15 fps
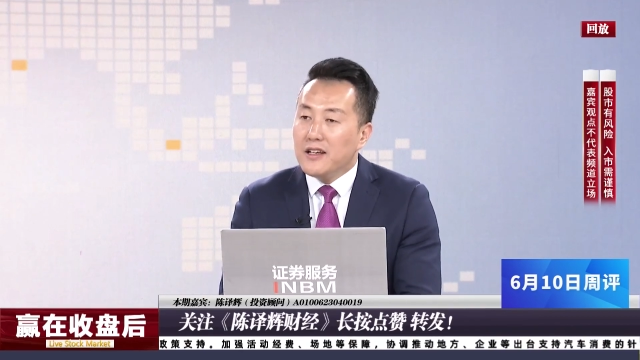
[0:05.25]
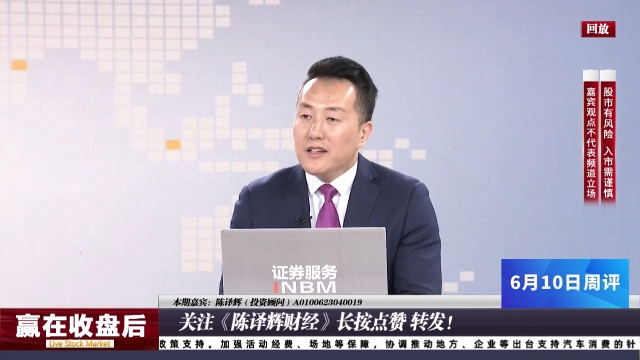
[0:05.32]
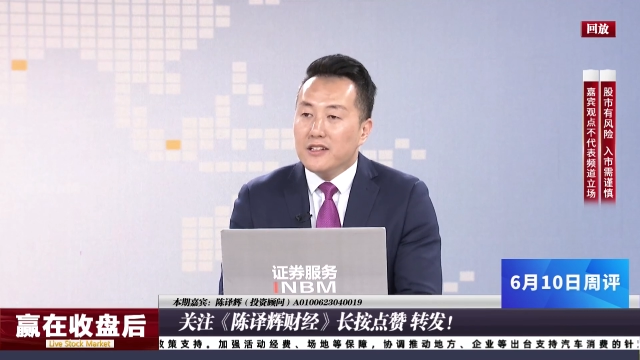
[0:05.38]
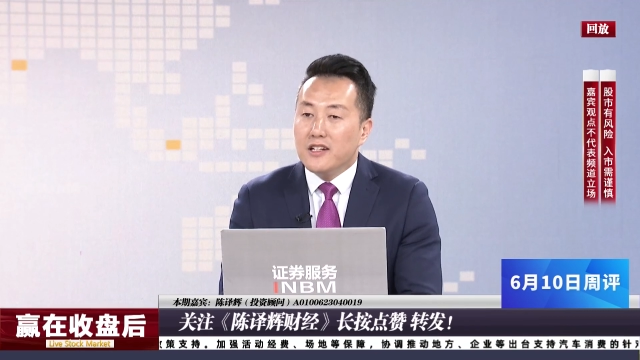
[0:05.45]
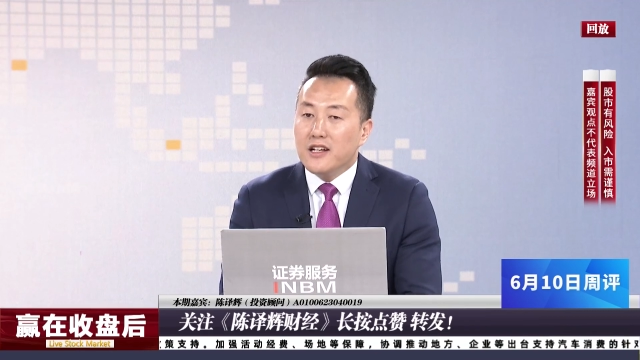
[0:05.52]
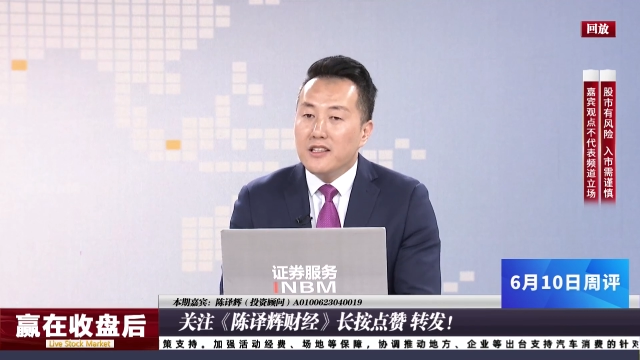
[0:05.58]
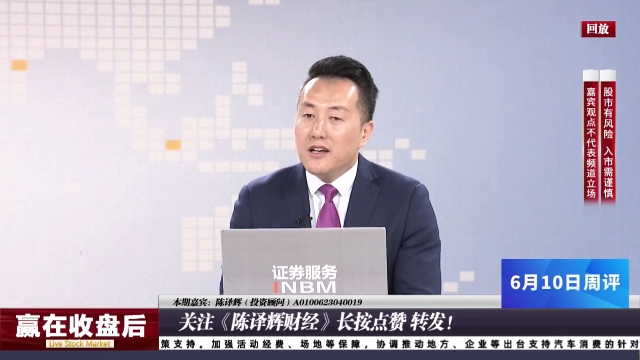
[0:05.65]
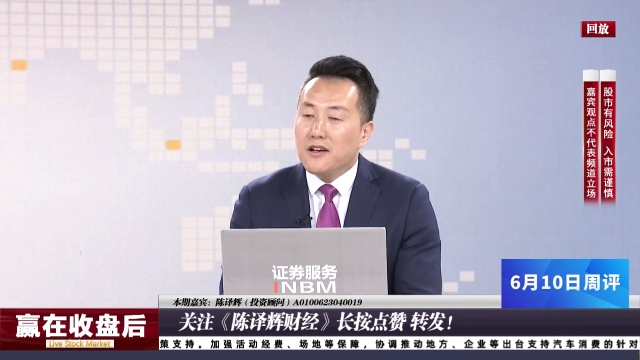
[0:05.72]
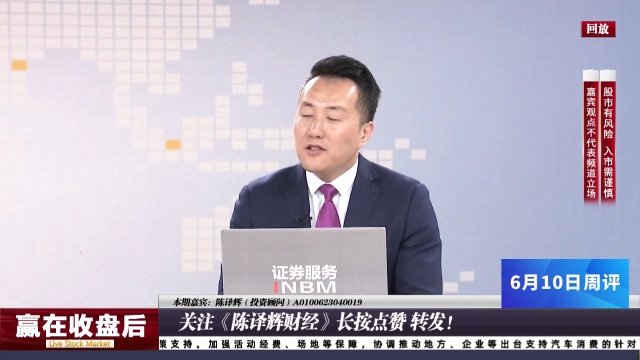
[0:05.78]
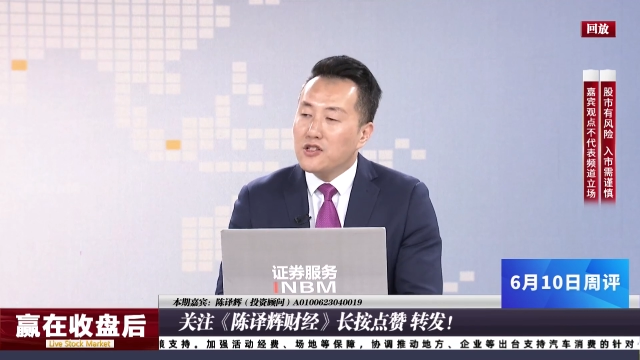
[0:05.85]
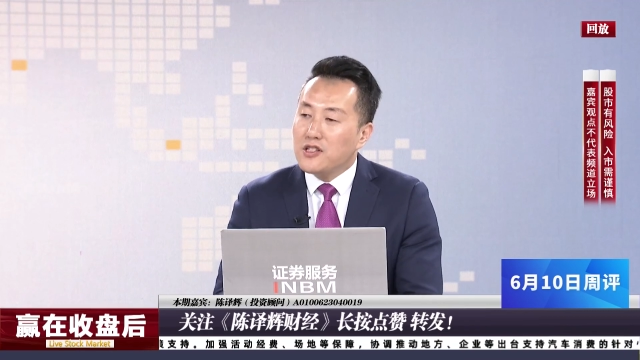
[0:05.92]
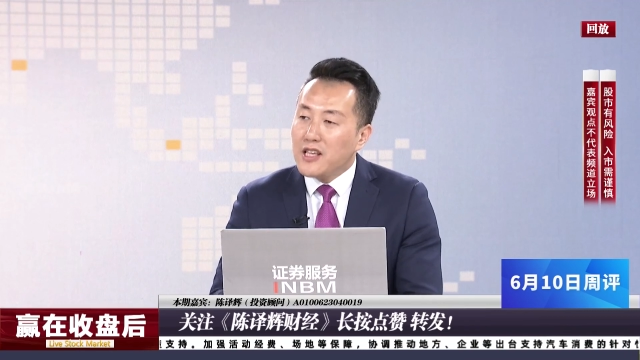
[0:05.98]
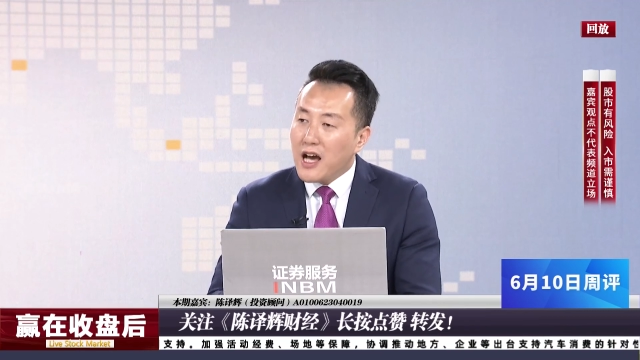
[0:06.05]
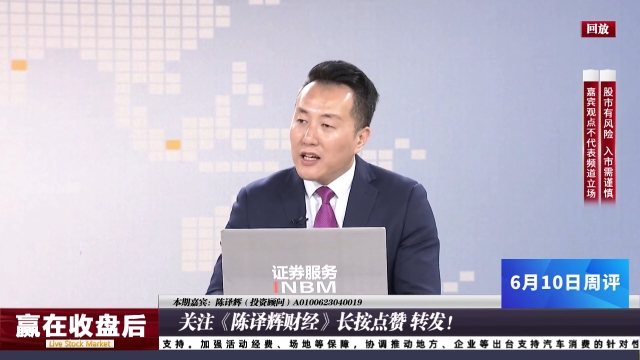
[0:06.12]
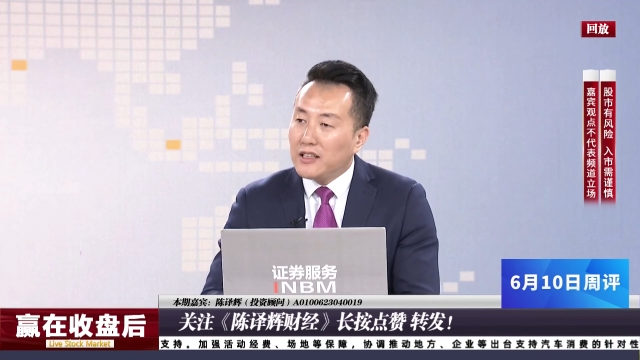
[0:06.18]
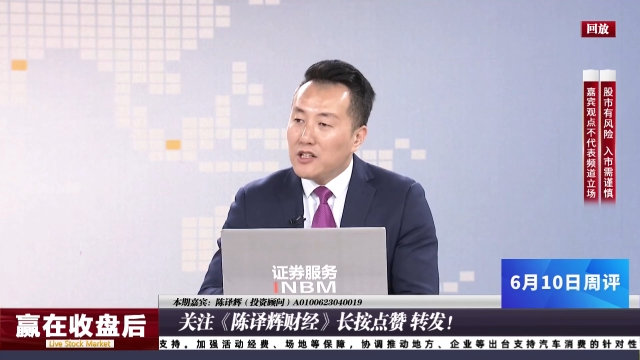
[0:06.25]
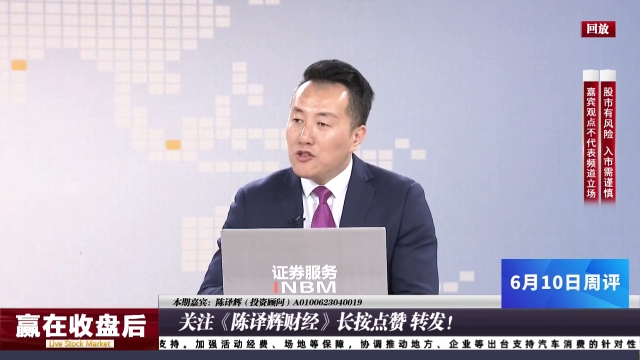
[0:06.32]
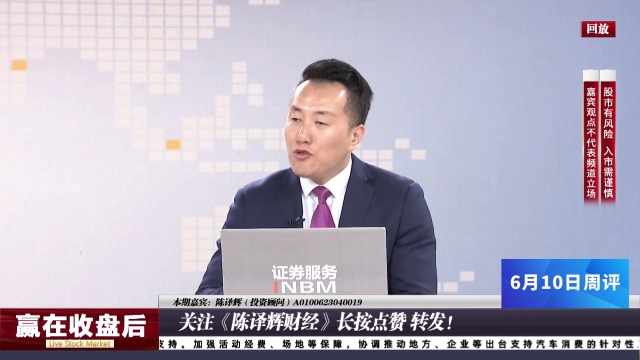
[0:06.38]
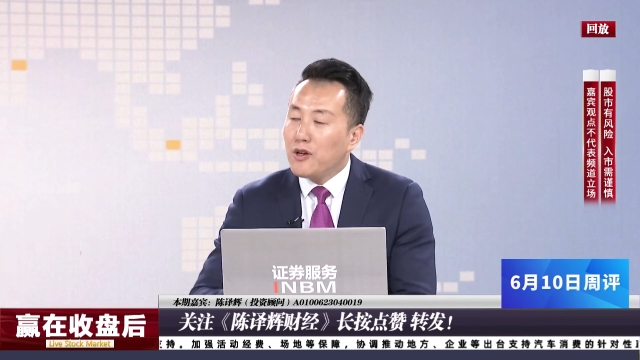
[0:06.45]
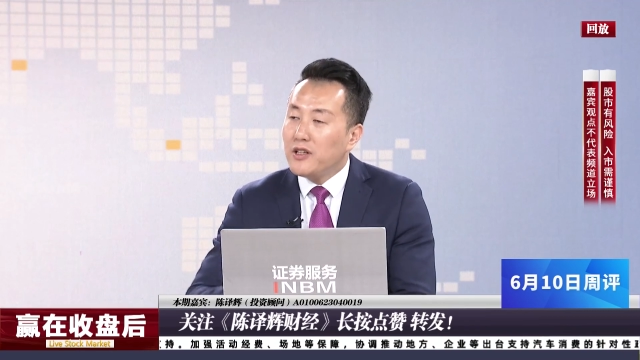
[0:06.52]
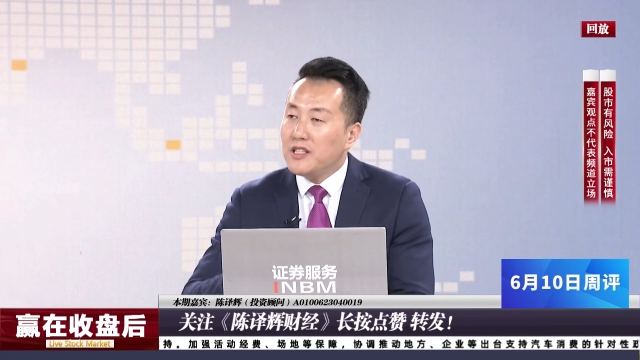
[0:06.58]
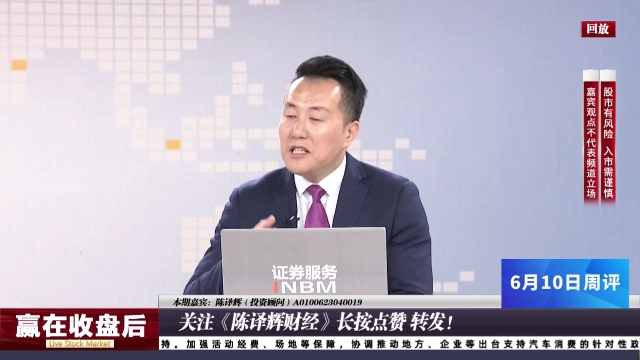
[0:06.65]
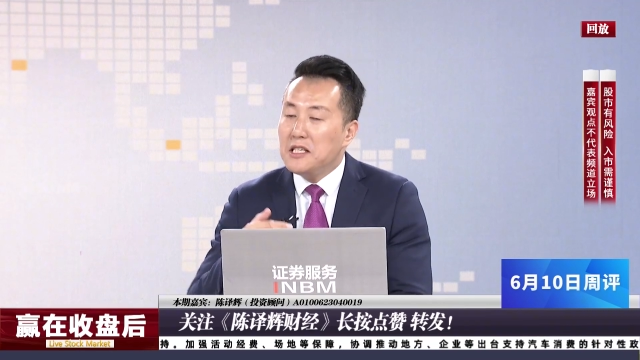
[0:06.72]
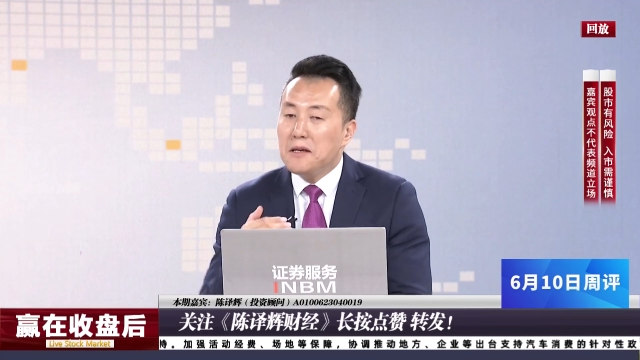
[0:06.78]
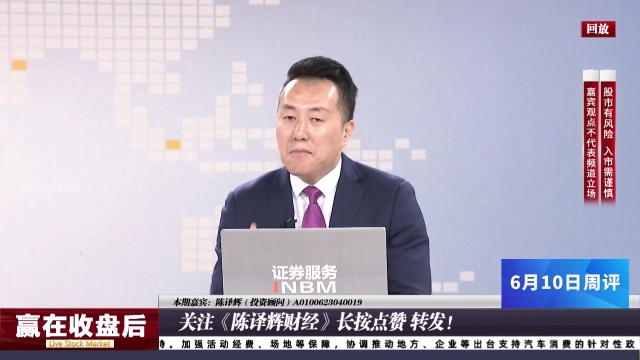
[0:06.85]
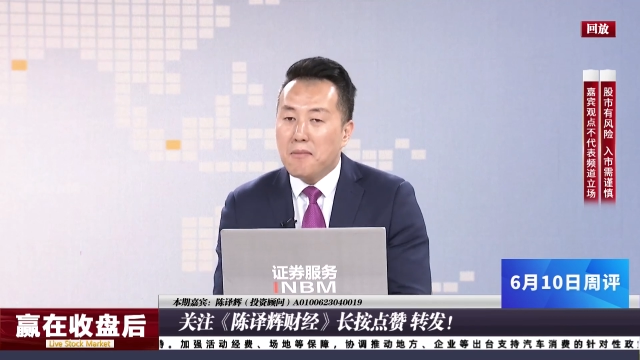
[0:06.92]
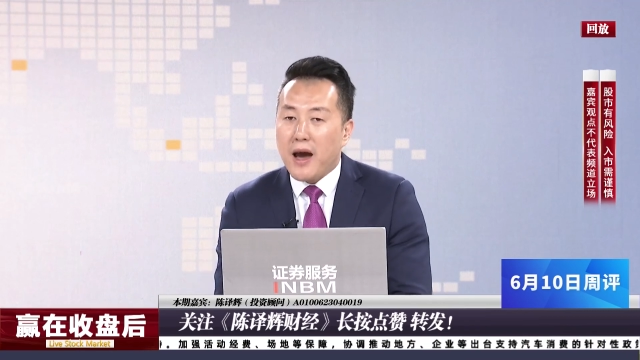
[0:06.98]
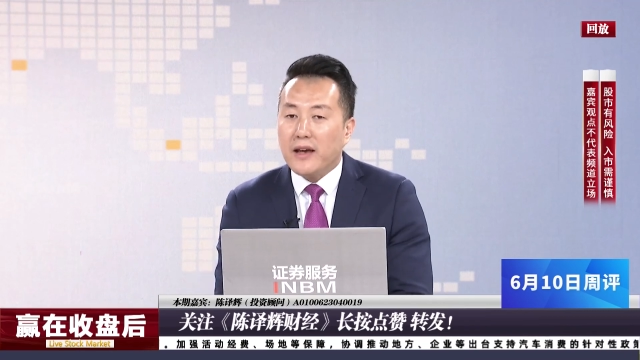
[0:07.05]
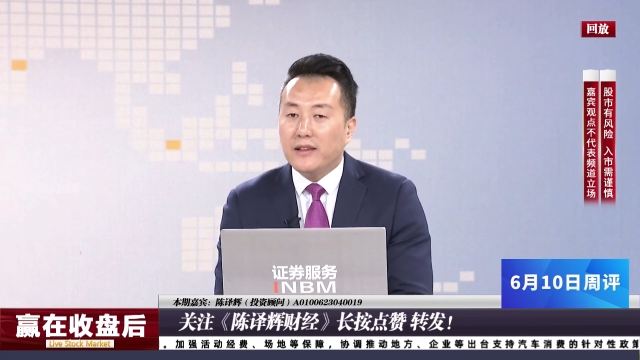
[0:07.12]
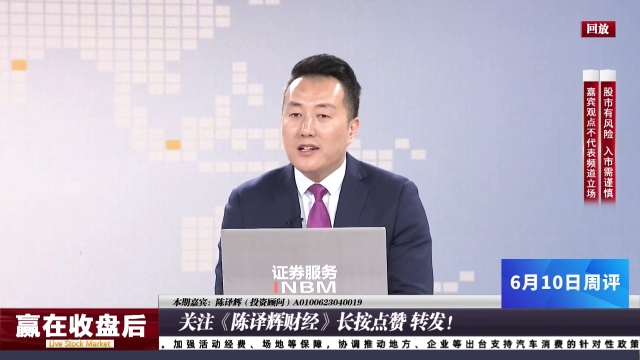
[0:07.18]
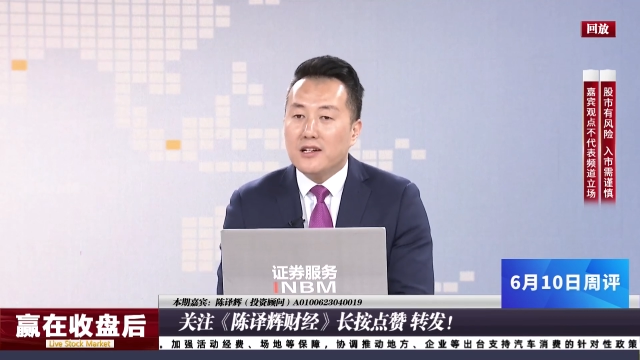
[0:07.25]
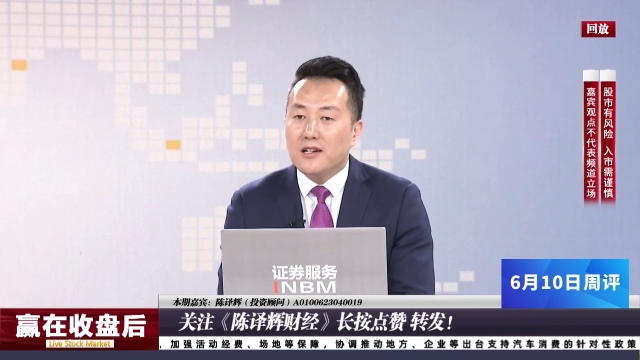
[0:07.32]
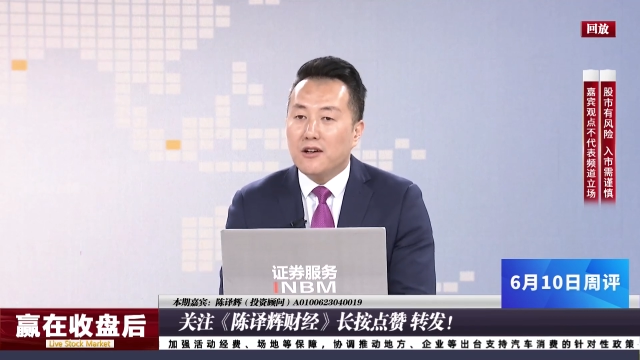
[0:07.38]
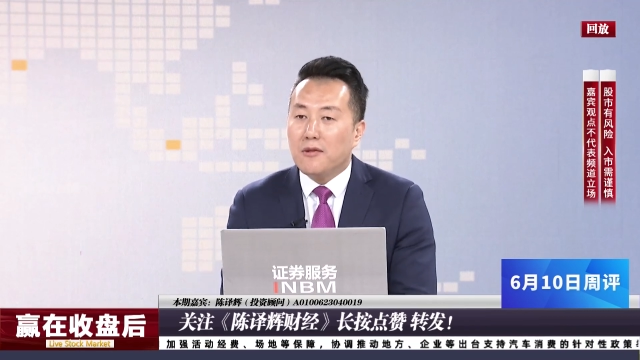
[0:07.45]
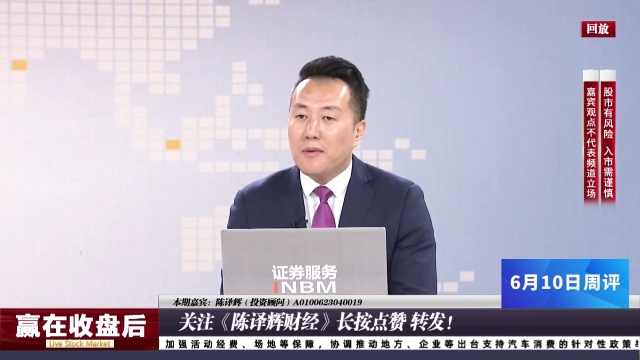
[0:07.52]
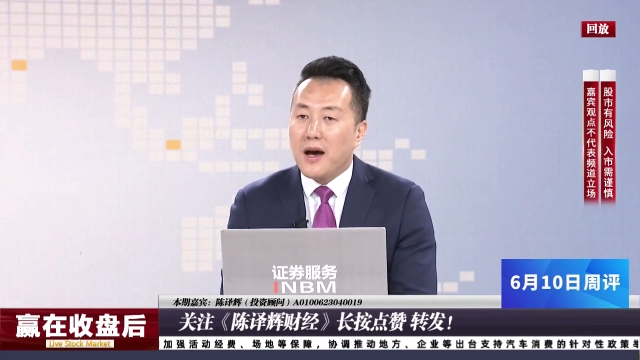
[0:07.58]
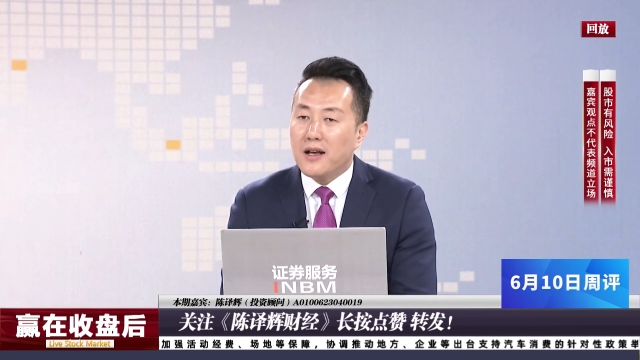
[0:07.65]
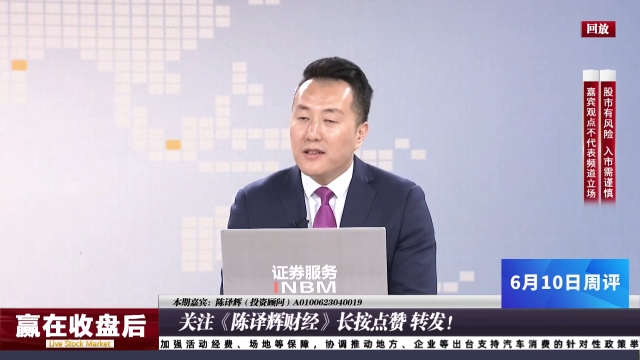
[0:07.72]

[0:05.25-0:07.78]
真的下定决心一买的时候吧，